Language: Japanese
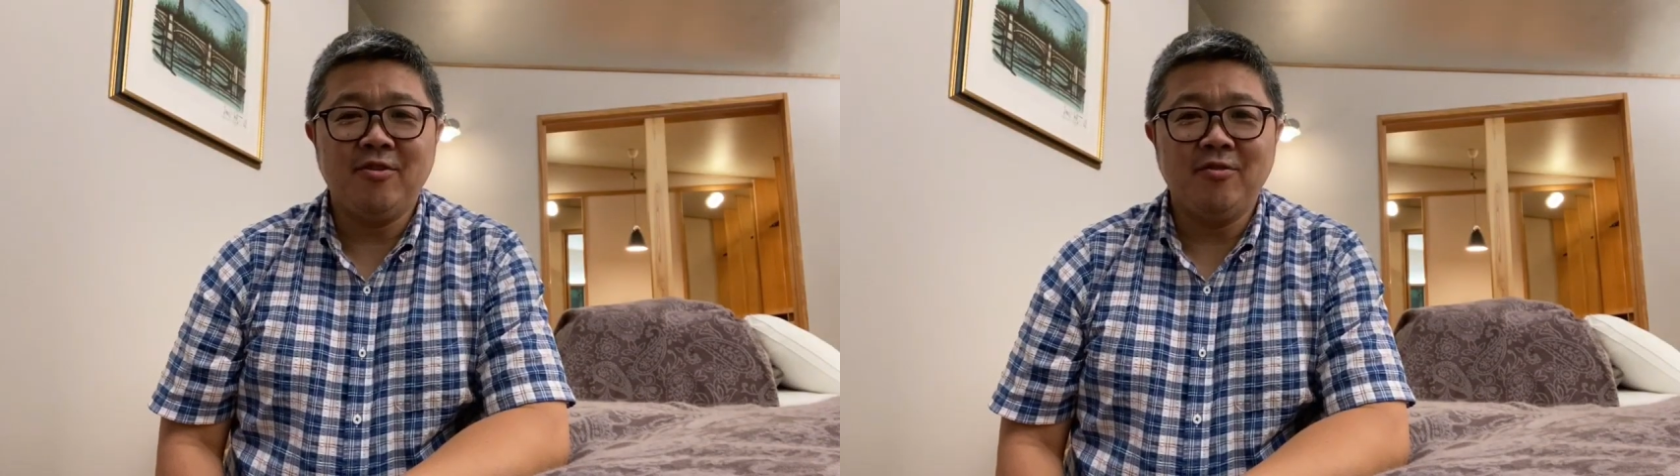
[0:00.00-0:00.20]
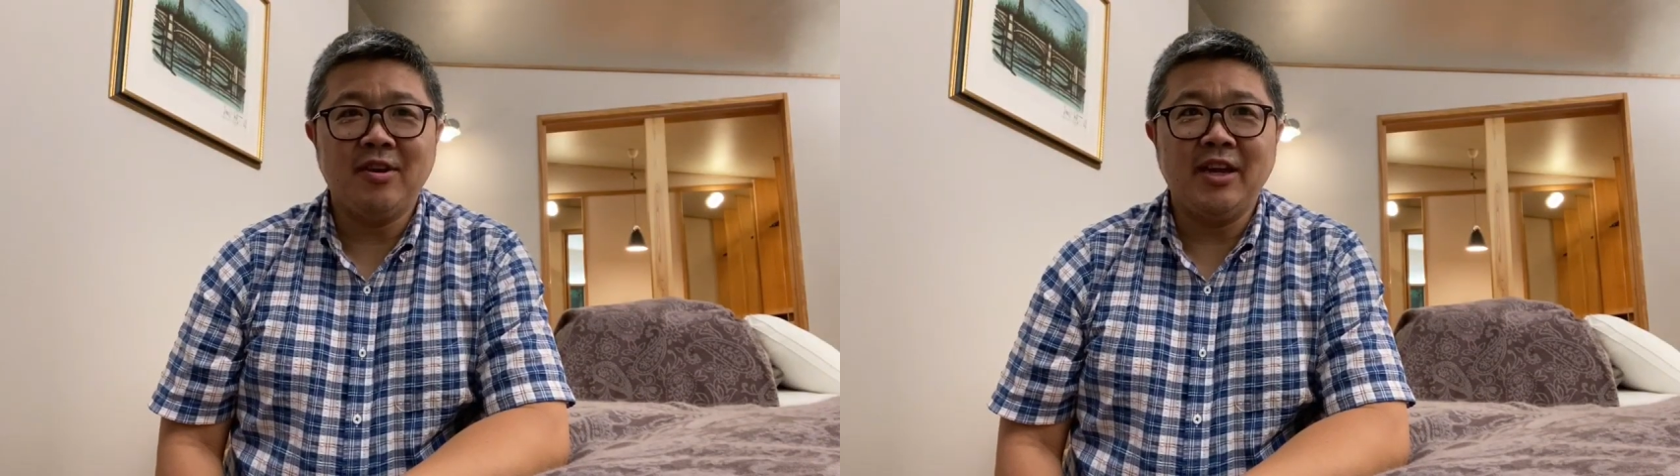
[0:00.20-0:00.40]

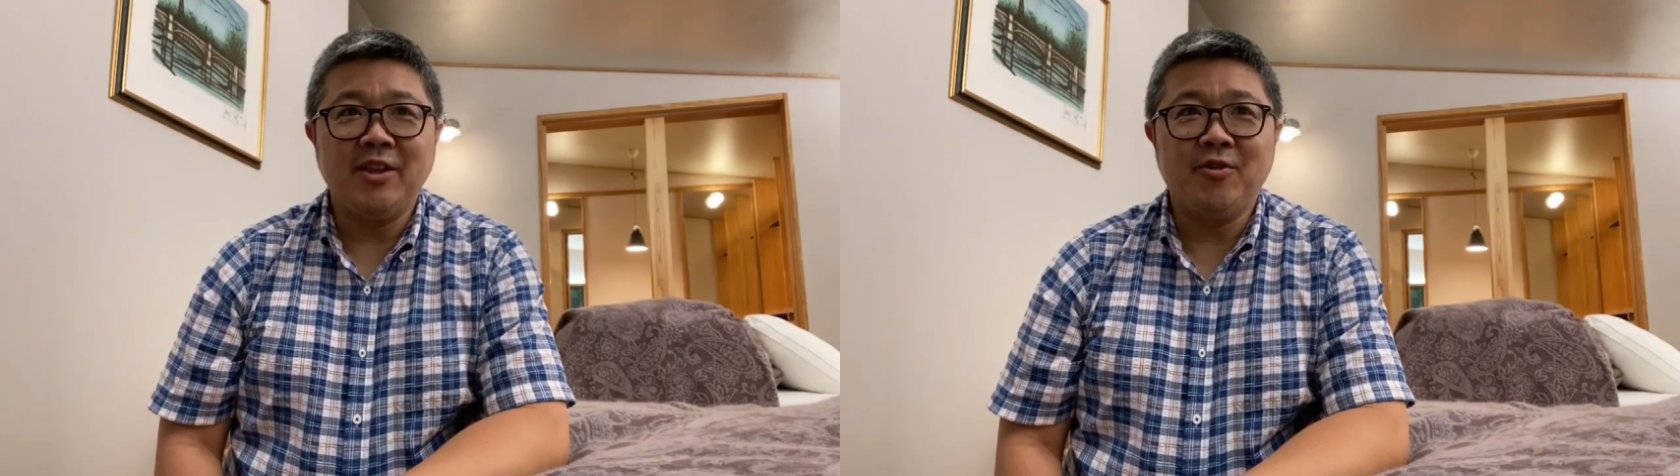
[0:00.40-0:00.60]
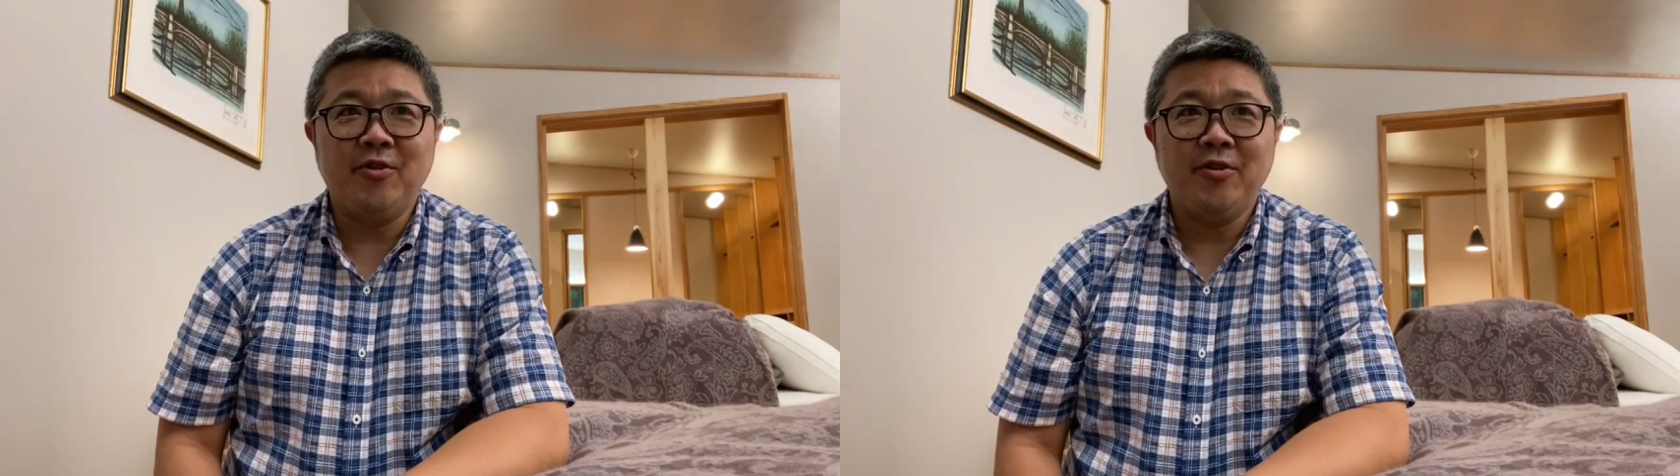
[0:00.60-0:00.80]
今
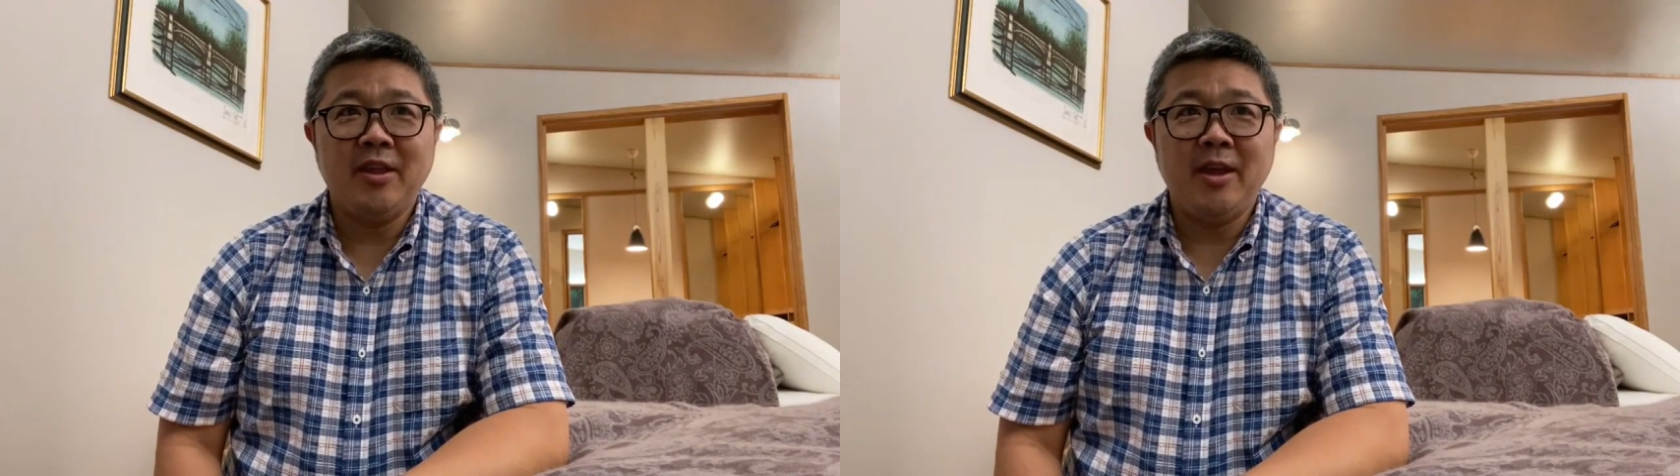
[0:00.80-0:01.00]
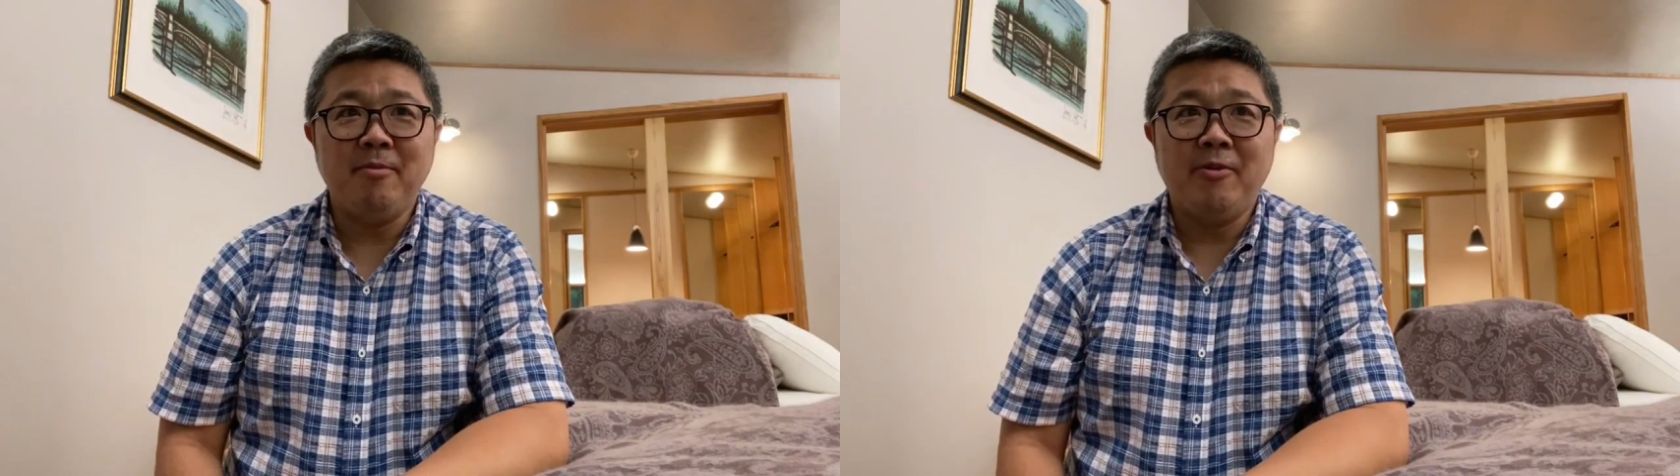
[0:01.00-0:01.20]
回の
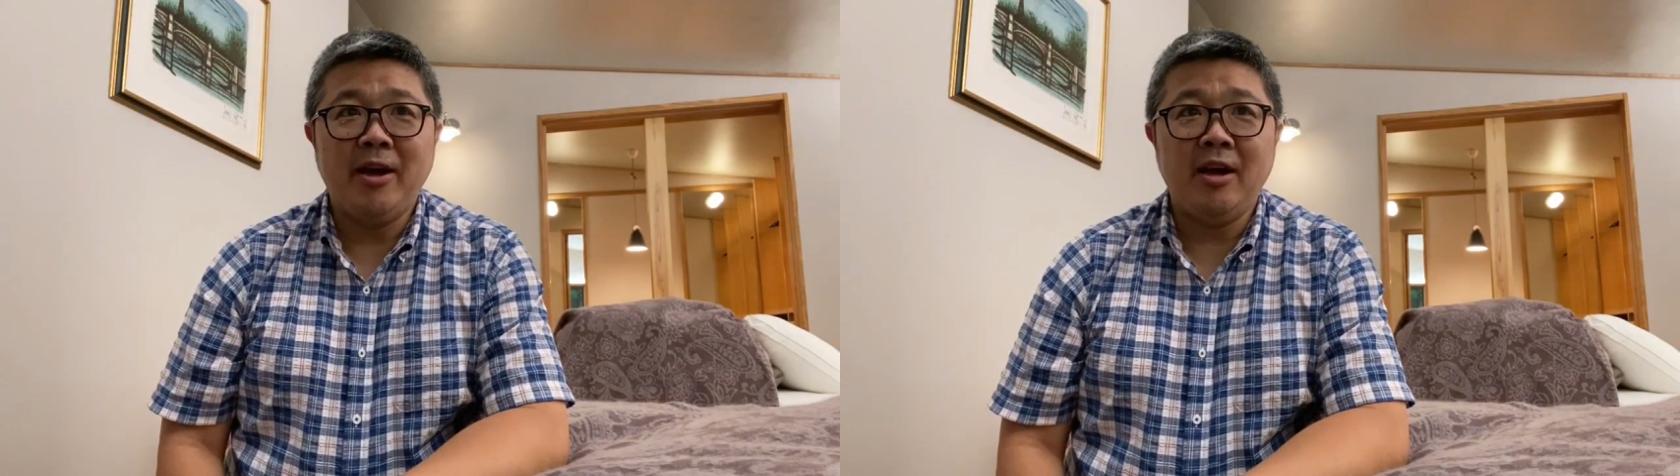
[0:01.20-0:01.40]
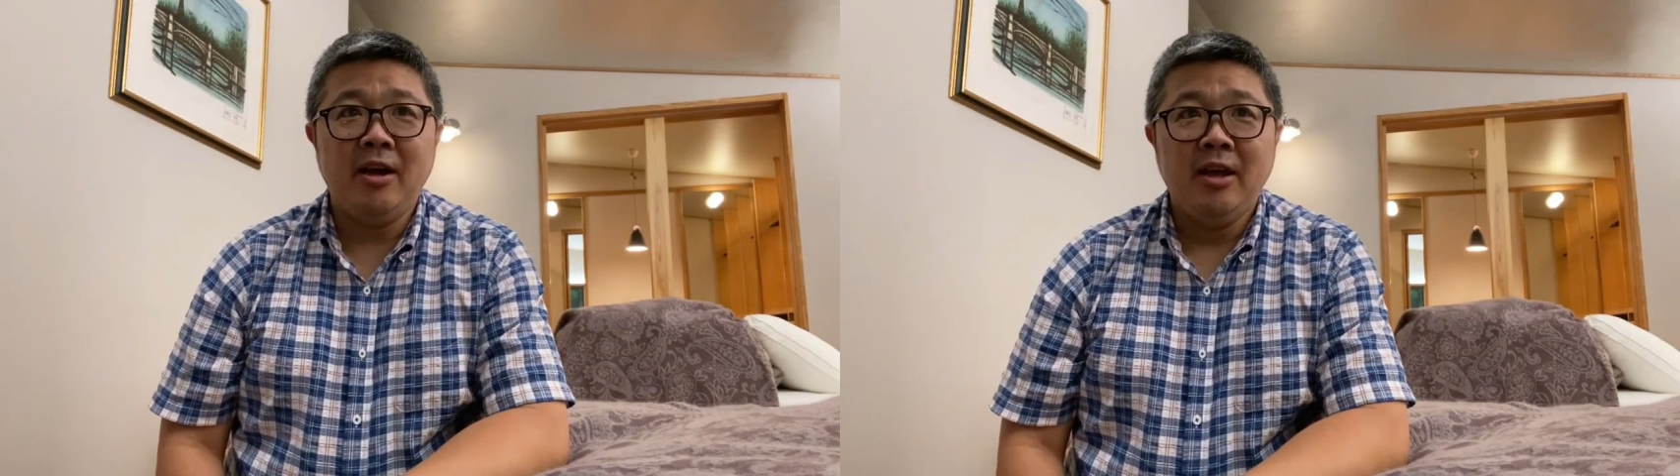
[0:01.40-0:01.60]
テーマ
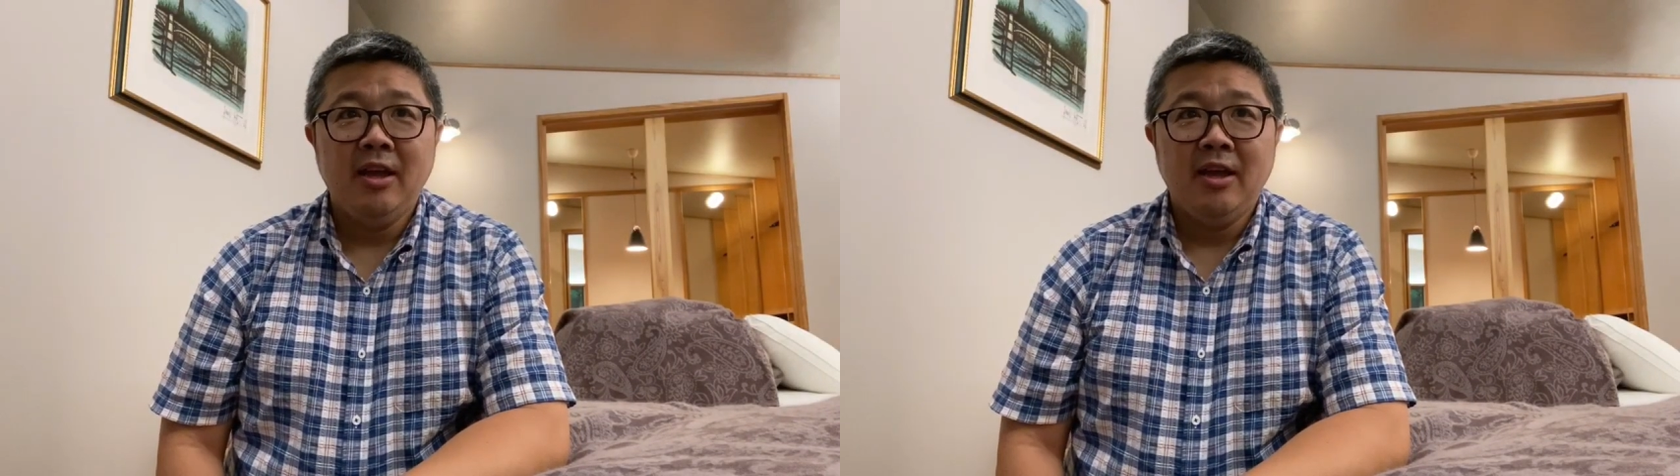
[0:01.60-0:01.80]
は、